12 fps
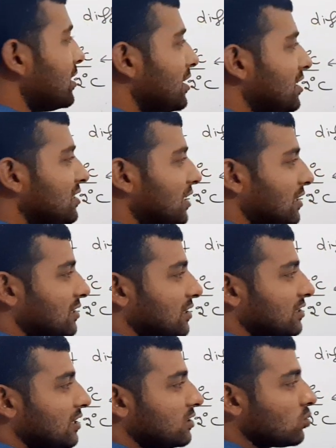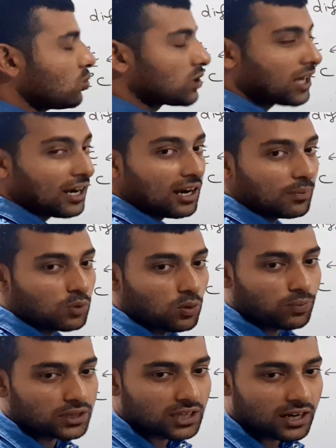डिग्री सेल्सियस ये छोटा है आपको
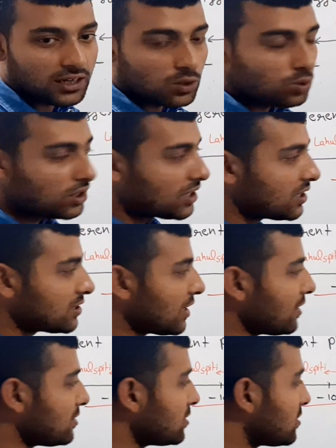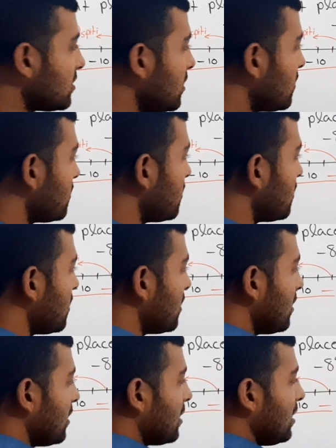पता है टू डिग्री सेल्सियस से
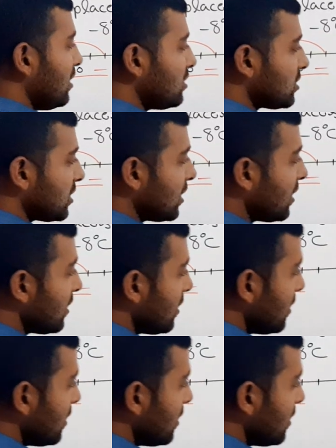लिस्ट है